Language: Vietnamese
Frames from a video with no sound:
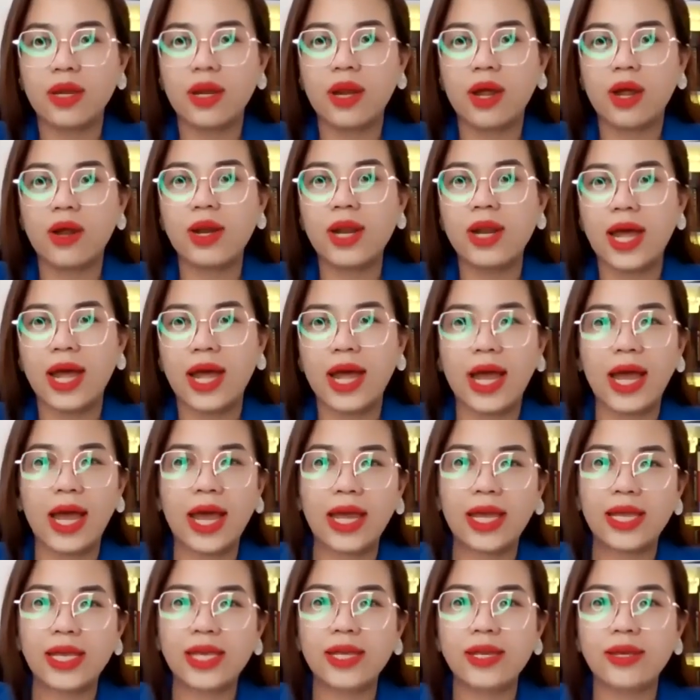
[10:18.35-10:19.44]
đó là
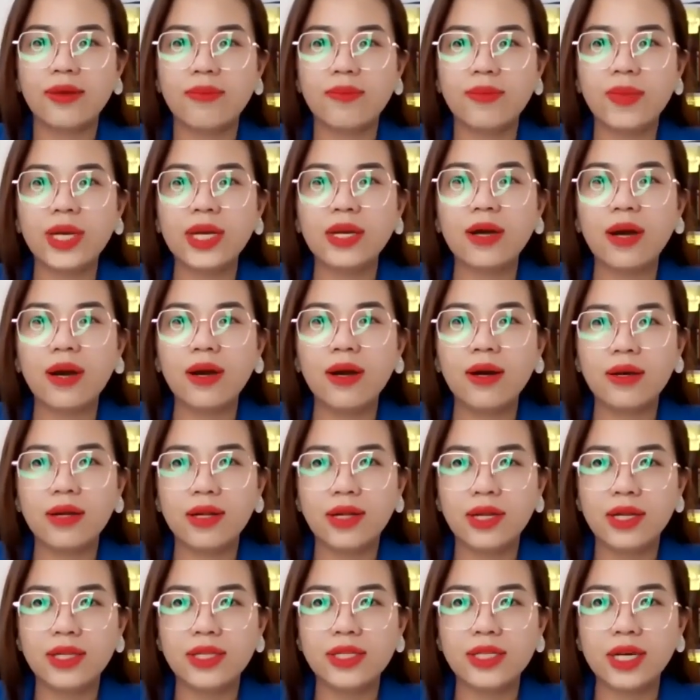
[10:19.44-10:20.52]
hãy biết ơn
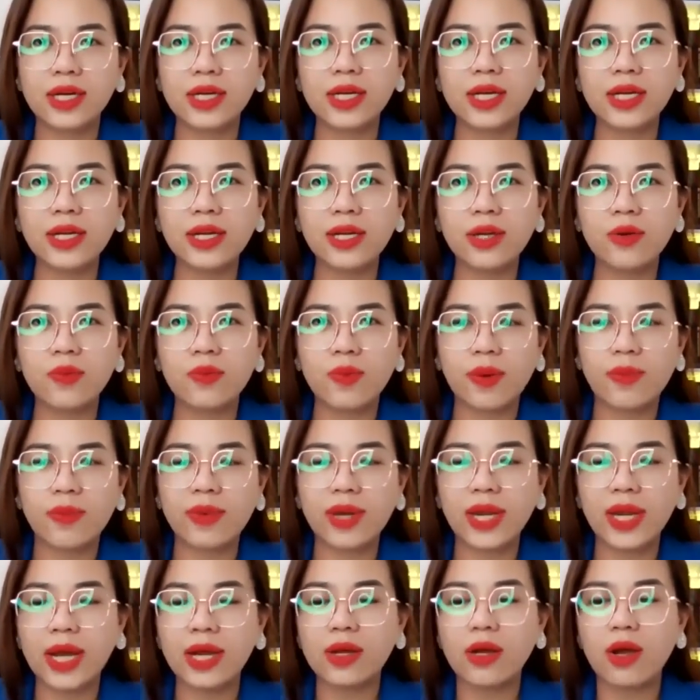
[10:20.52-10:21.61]
những cái điều mà
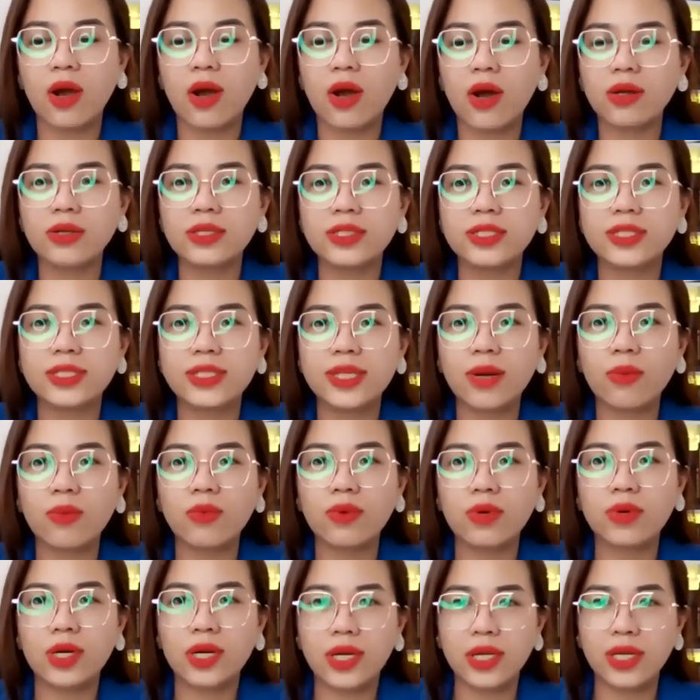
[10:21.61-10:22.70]
mình đang có trong
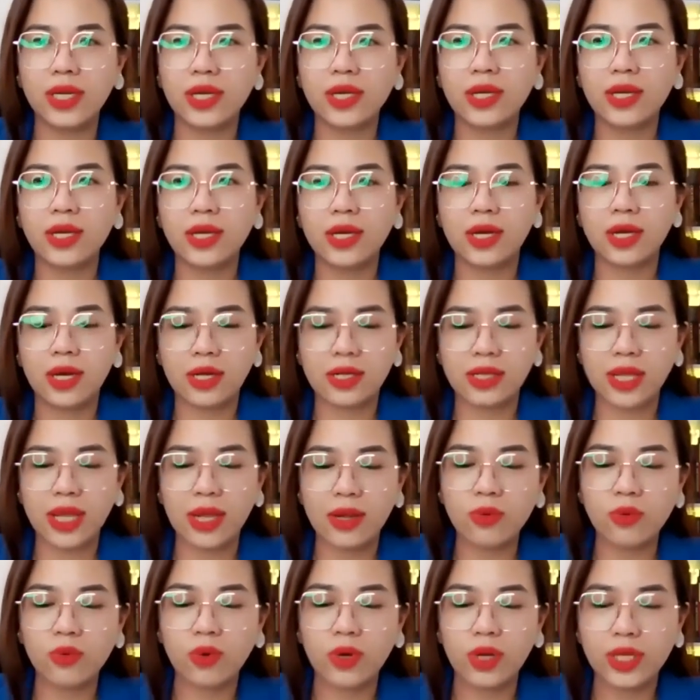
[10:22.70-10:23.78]
khi à,
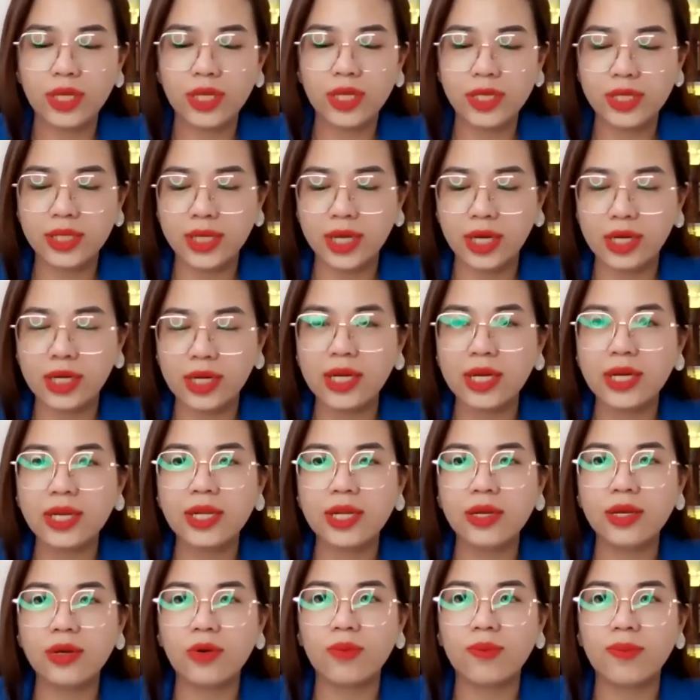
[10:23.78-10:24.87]
theo đuổi những cái
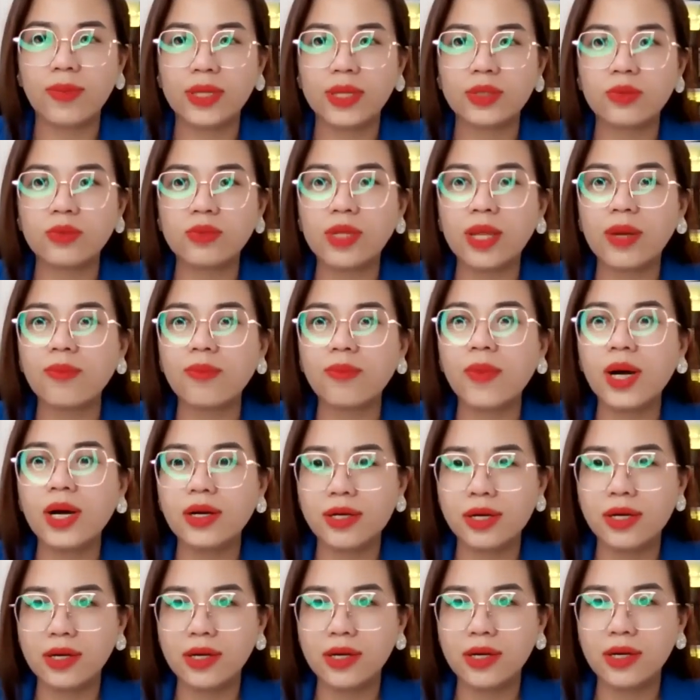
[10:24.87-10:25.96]
điều mà chúng ta mơ
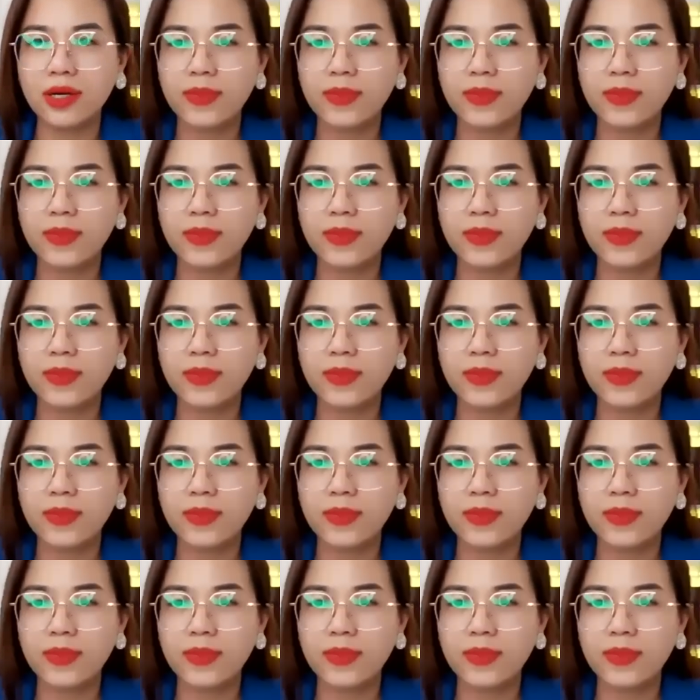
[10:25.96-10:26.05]
ước